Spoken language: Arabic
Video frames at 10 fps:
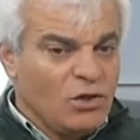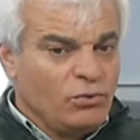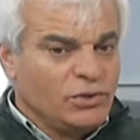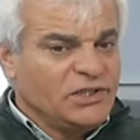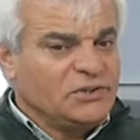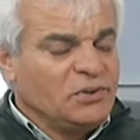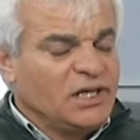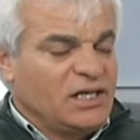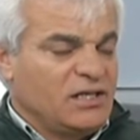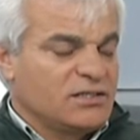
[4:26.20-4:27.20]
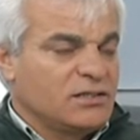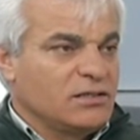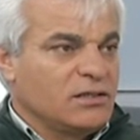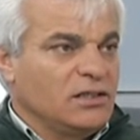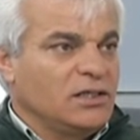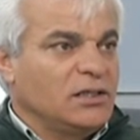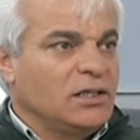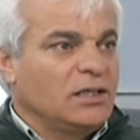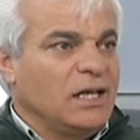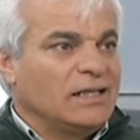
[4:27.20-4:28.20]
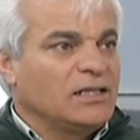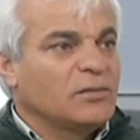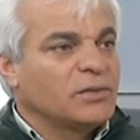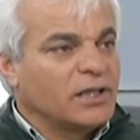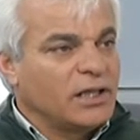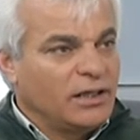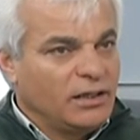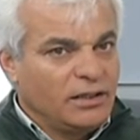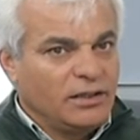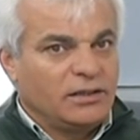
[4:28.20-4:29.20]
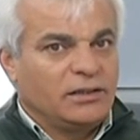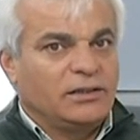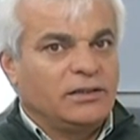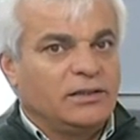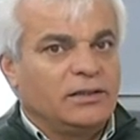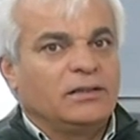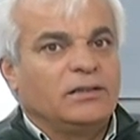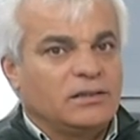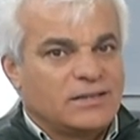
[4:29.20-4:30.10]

وضح انه الخلايا السرطانيه عددها بقل آه،